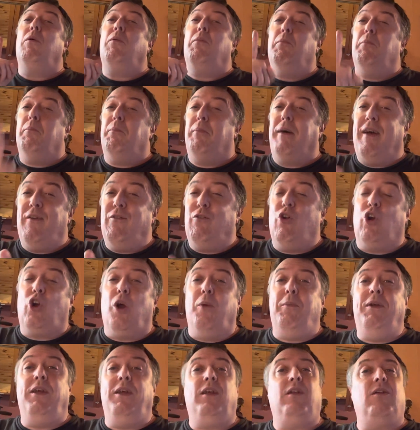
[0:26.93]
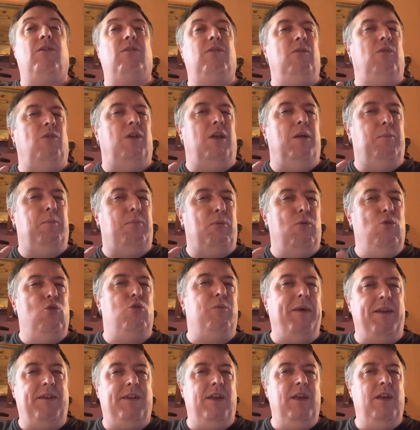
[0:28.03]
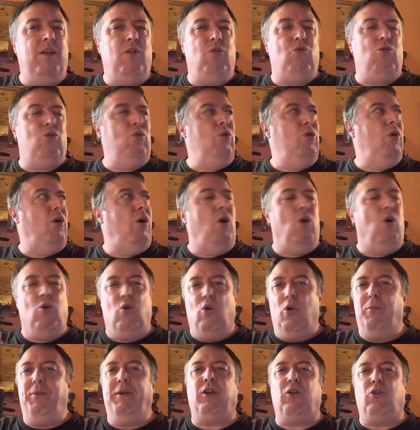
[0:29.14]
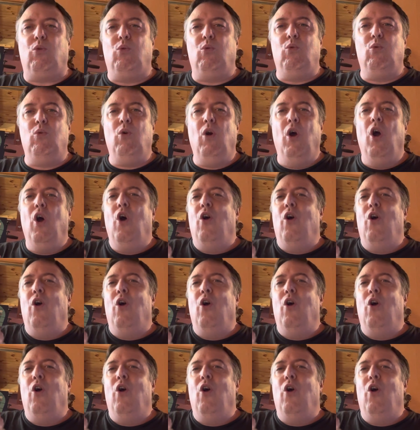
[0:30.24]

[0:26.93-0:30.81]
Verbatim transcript: Bref de comics, on est plus basé sur le Big Two,